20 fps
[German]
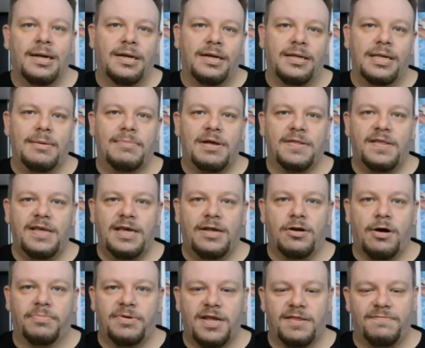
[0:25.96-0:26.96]
ja, mal sehen,
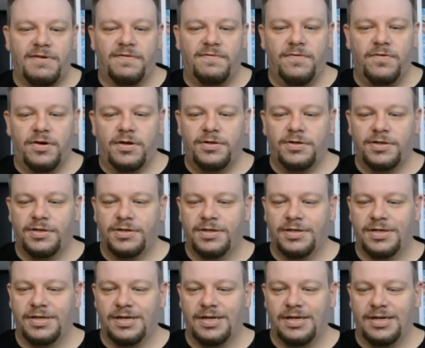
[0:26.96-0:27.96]
ob das was wird
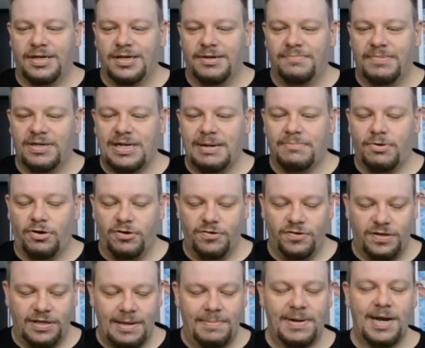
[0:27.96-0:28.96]
äh, mit der
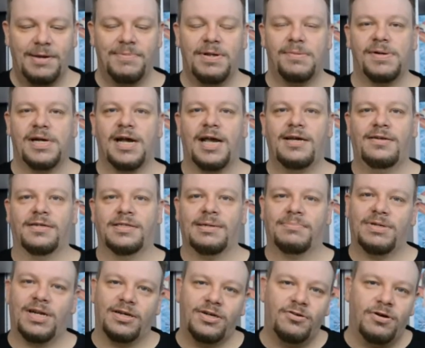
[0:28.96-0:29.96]
Box. Ich habe gar nicht mehr damit gerechnet. Ich habe
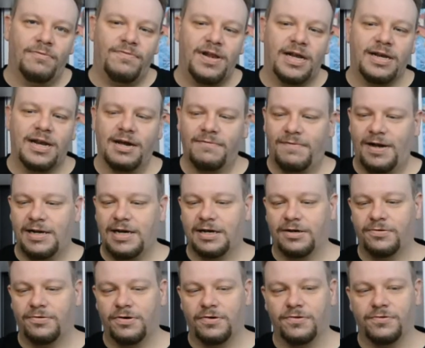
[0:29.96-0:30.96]
gedacht, die kommt vielleicht nach
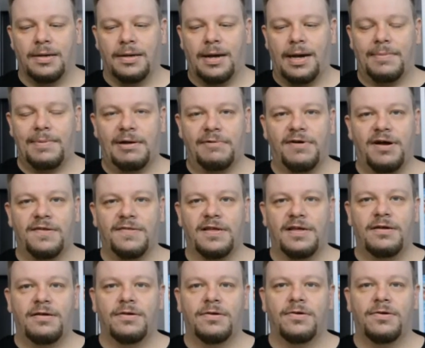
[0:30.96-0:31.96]
Weihnachten oder so. Aber da war
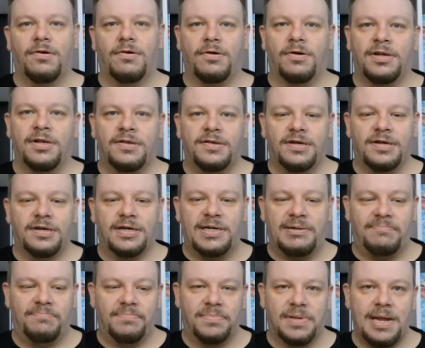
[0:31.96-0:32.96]
sie und
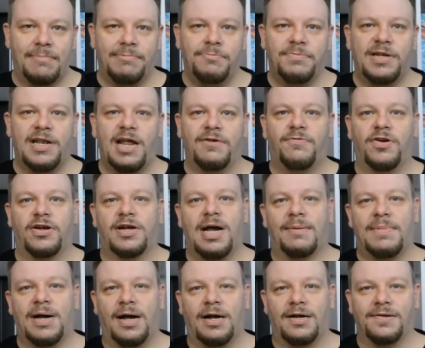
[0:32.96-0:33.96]
ähm, habe mich gleich vor die
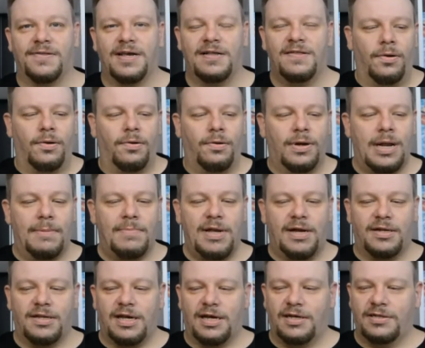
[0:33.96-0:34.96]
Kamera gesetzt und habe mir
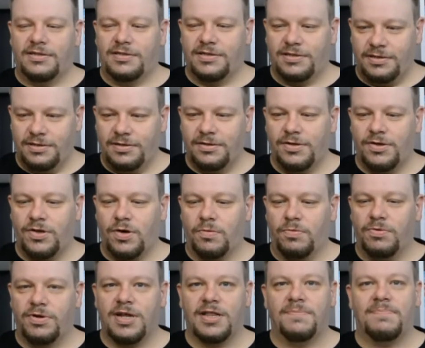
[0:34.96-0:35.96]
gedacht,
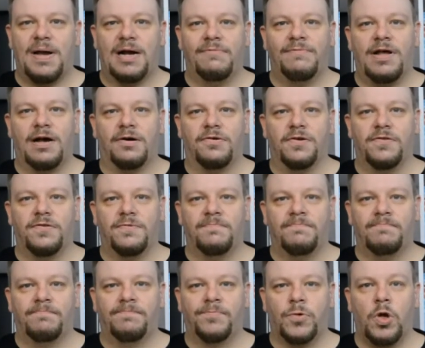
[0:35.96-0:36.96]
jo, jetzt packen wir aus.
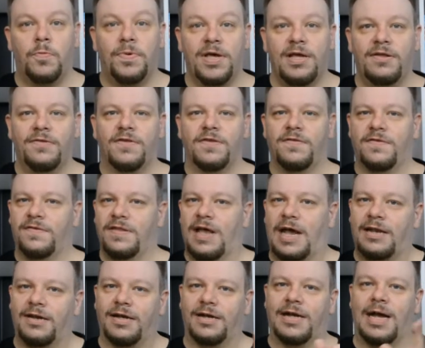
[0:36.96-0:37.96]
Übrigens ist es
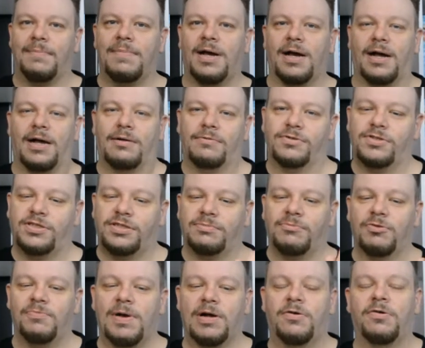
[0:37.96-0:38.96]
eine andere Kamera und ich
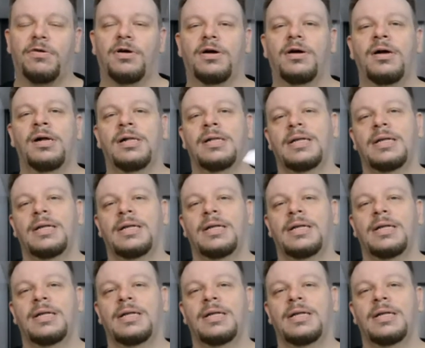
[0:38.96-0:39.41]
muss mal gucken,